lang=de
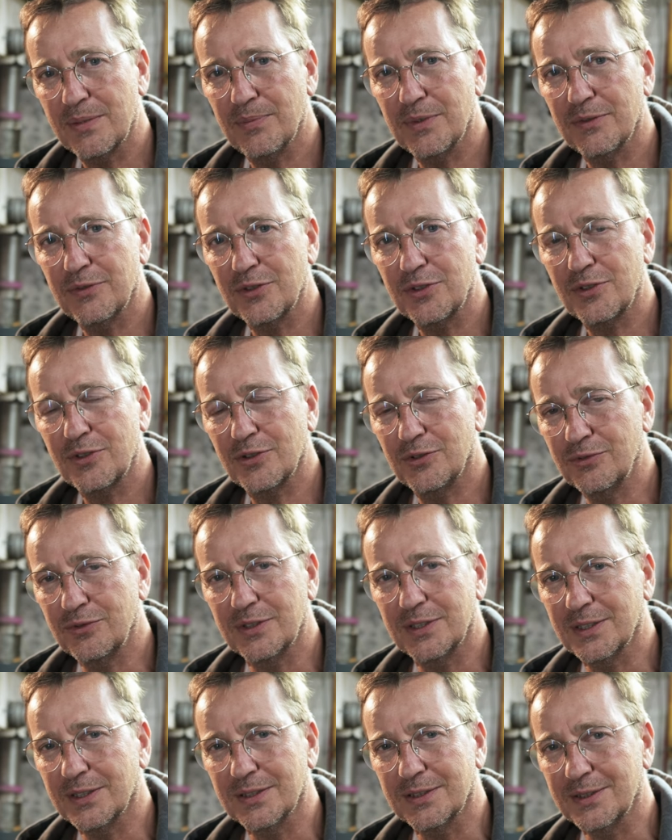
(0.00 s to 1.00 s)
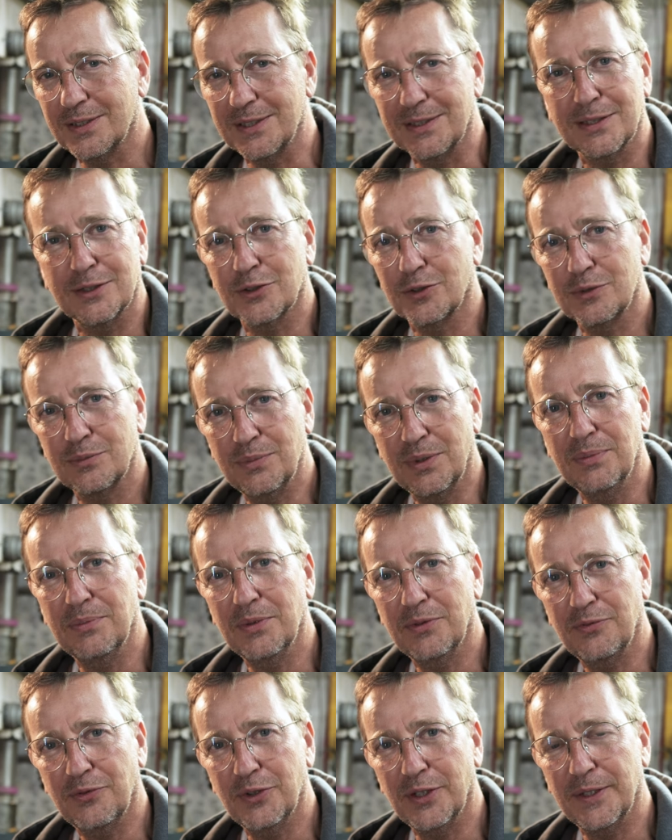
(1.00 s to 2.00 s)
mir was drunter. Das taugt mir
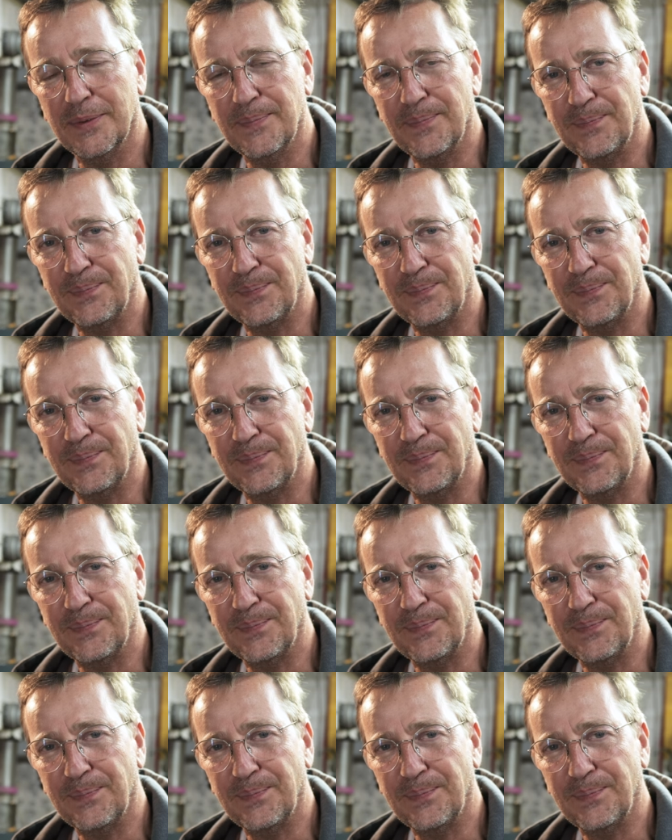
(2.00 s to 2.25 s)
immer voll.